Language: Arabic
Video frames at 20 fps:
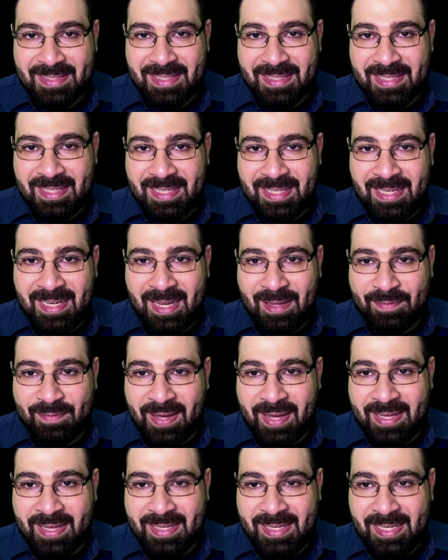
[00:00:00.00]

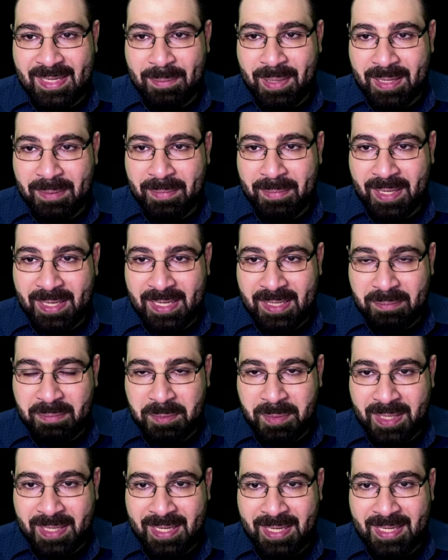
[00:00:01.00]
الأفعال اللي بهالمعنى
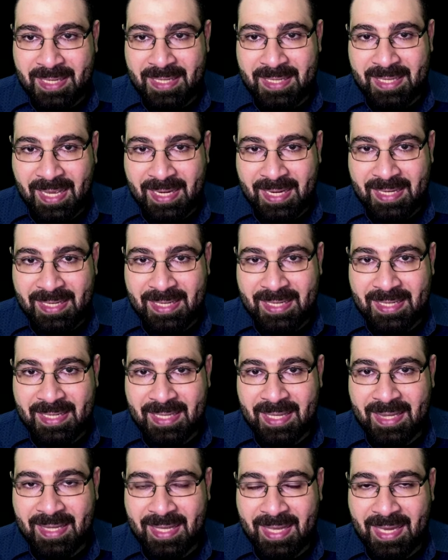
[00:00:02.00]
بمعنى يعني
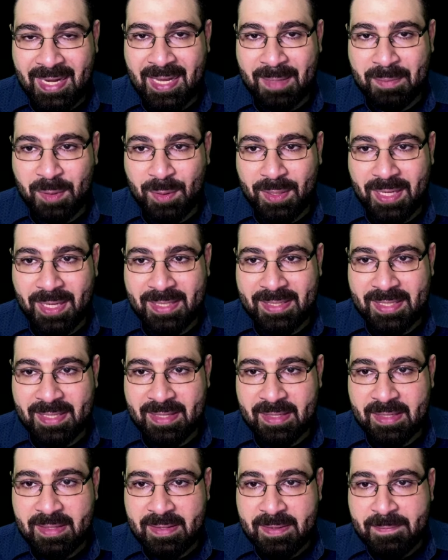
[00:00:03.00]
الكلام أو الحديث
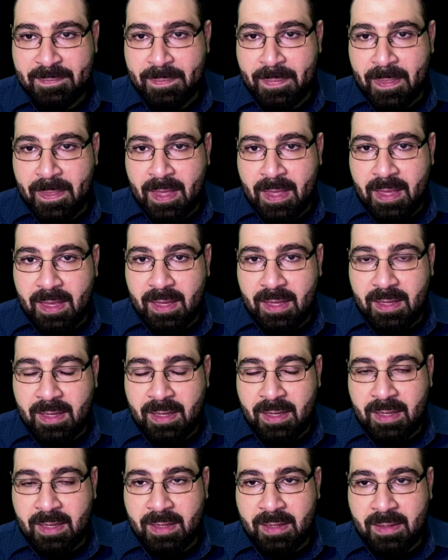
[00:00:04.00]

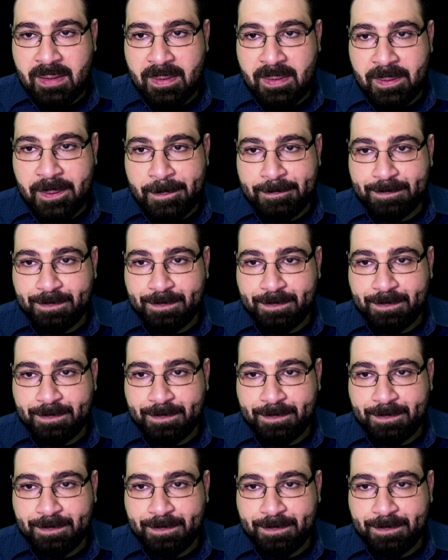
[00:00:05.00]
آه